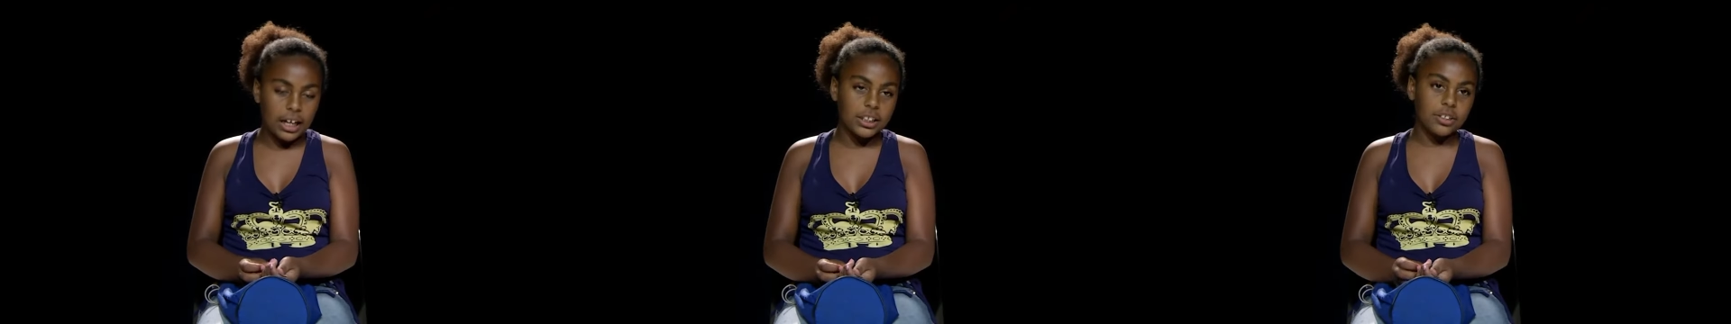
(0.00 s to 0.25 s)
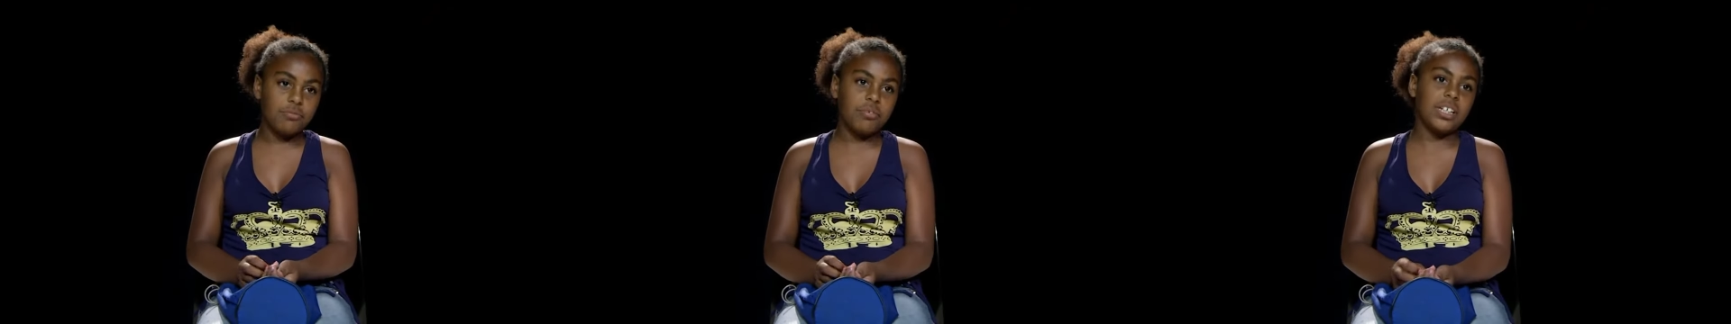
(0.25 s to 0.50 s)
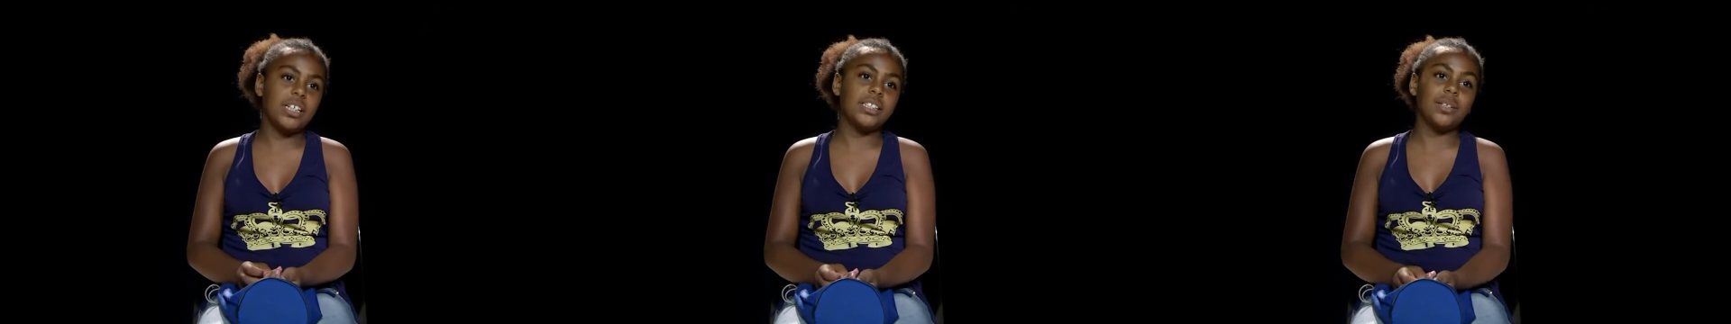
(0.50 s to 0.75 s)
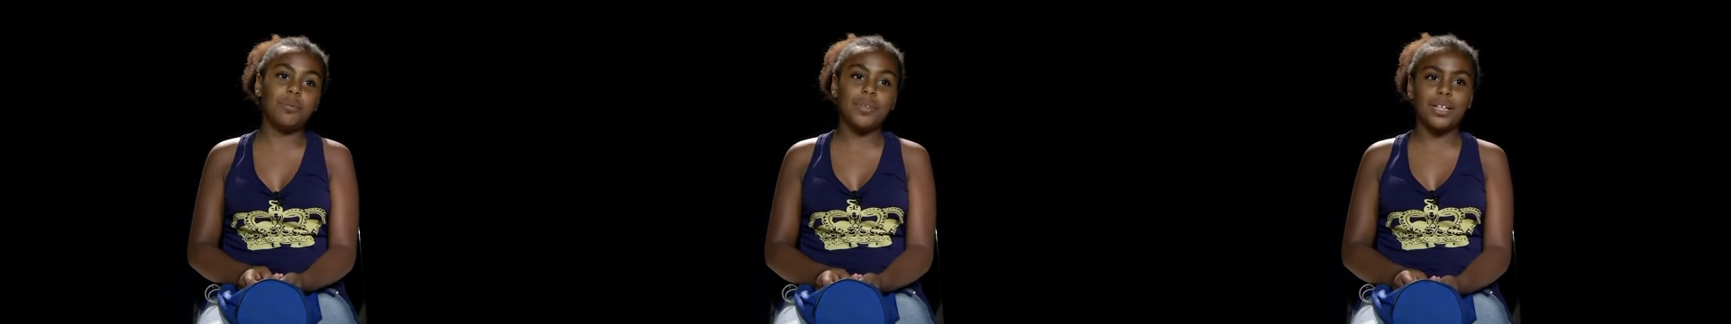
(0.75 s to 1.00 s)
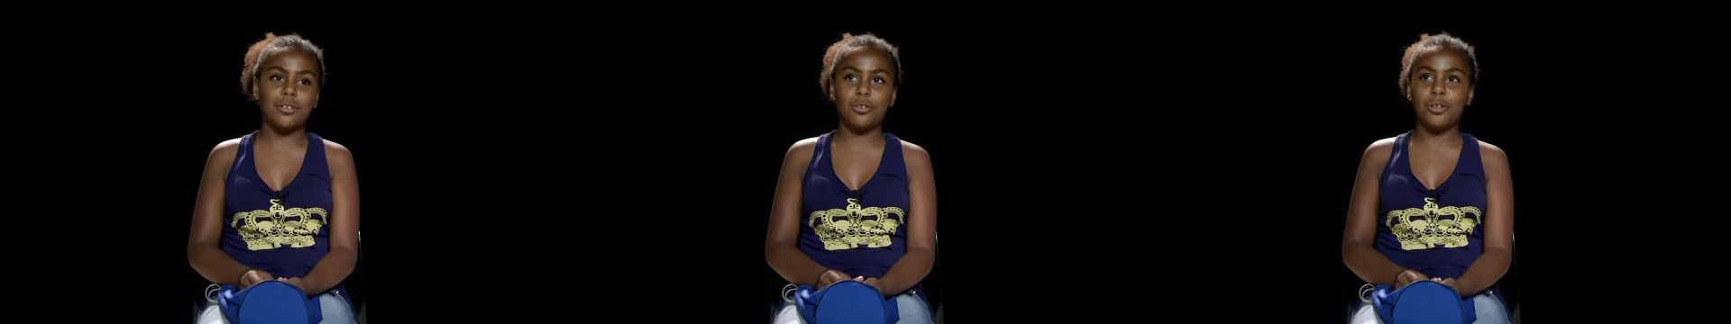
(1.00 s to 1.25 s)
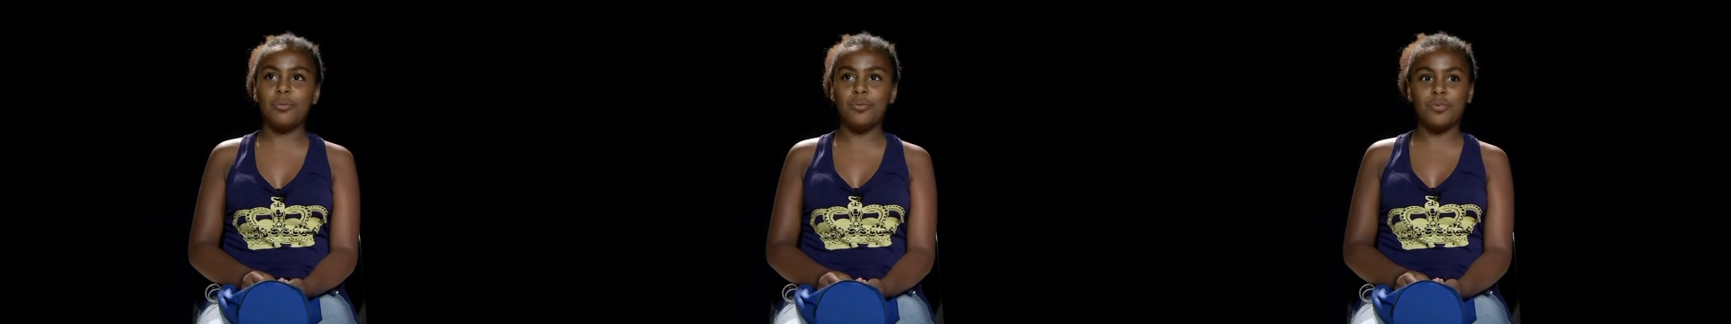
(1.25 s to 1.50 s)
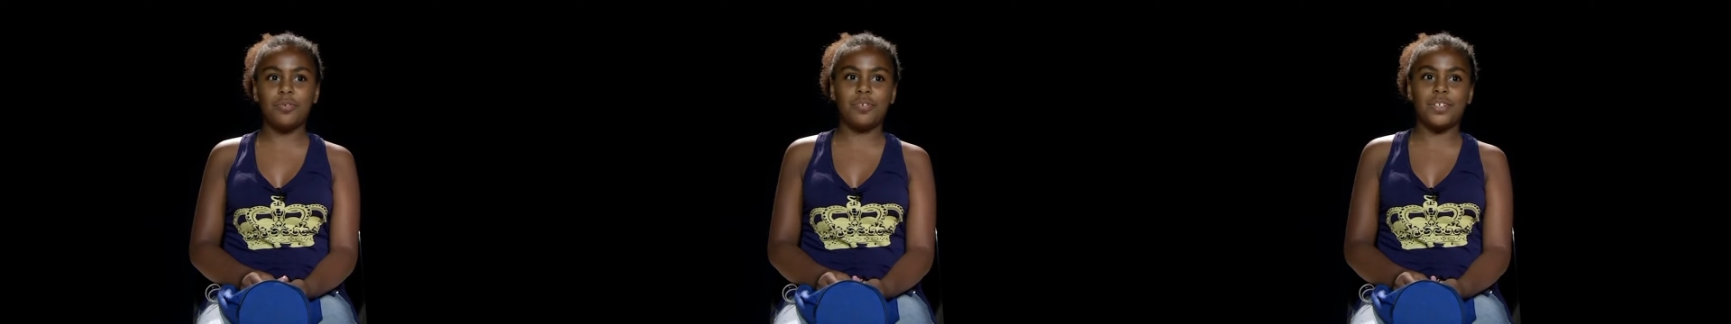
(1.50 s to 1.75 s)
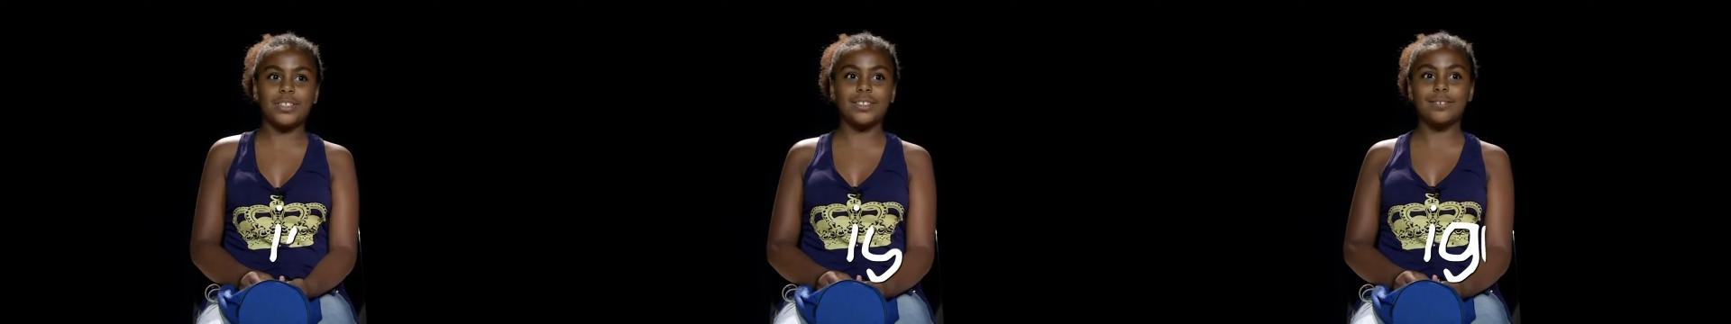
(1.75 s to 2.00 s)
A diferença é porque todo mundo
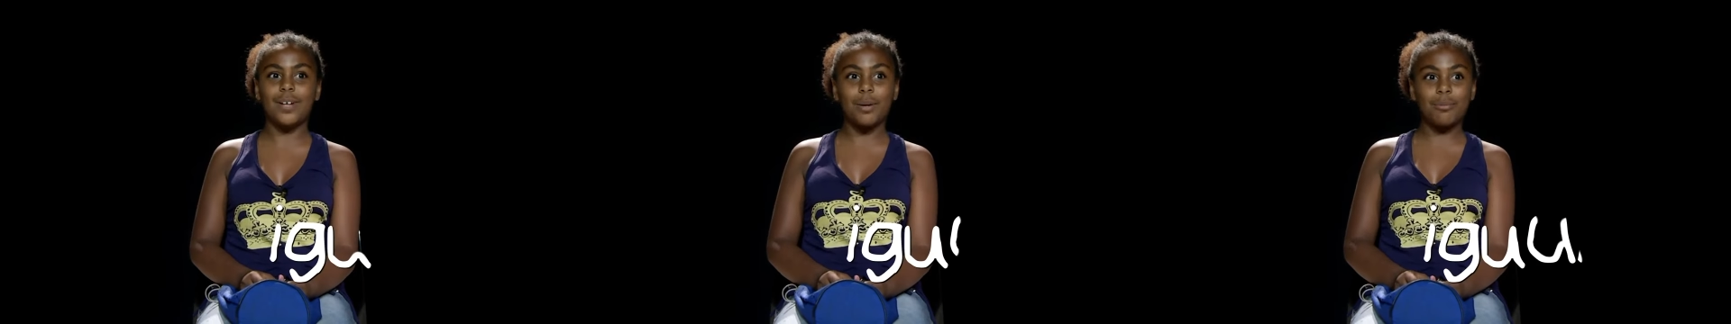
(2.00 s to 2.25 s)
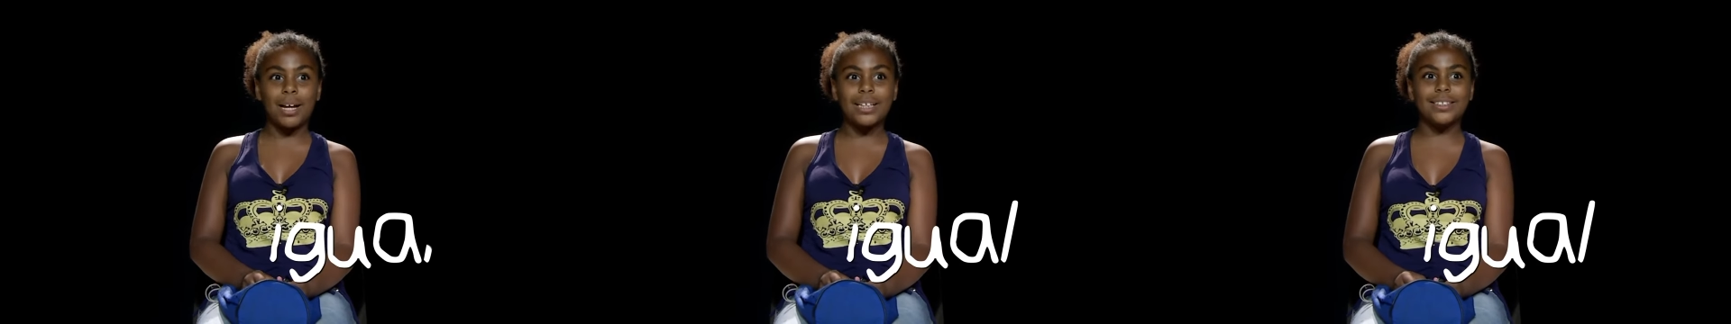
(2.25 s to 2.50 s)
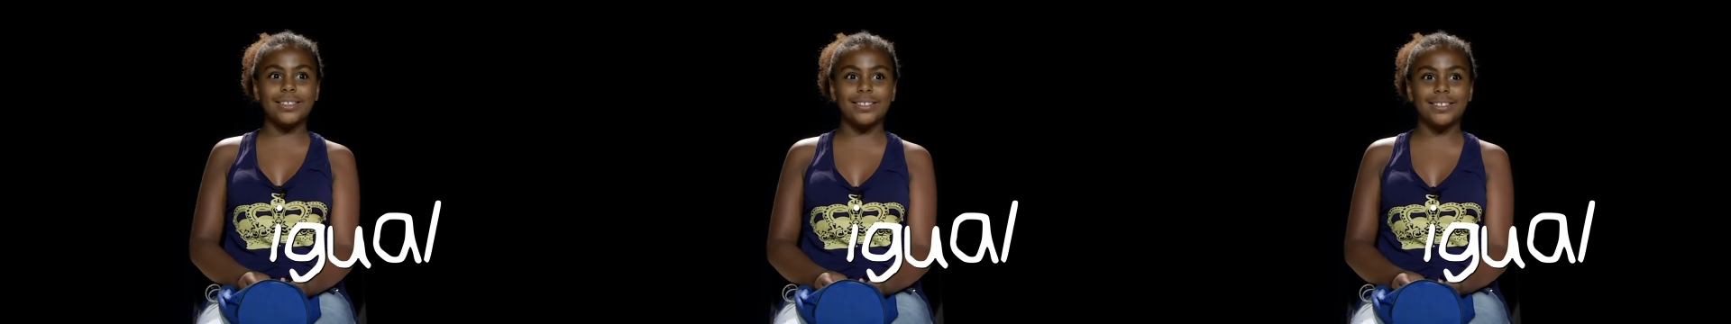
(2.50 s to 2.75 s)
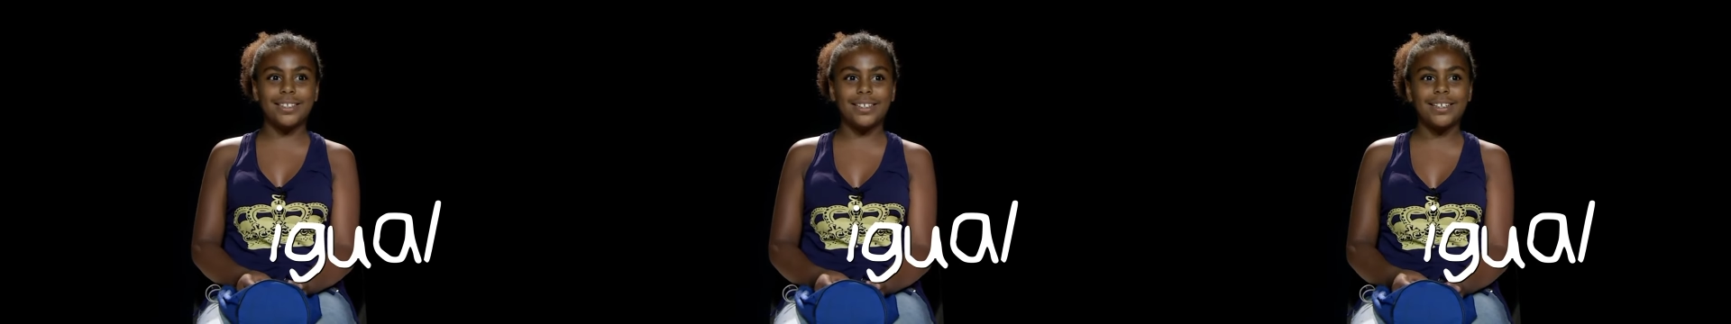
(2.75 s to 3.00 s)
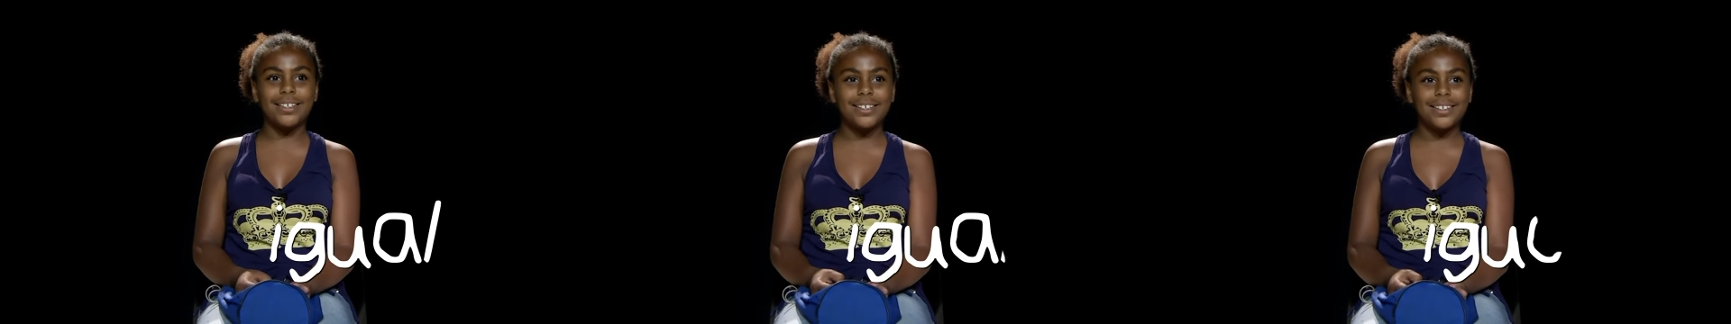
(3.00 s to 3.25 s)
fosse igual, imagina, né?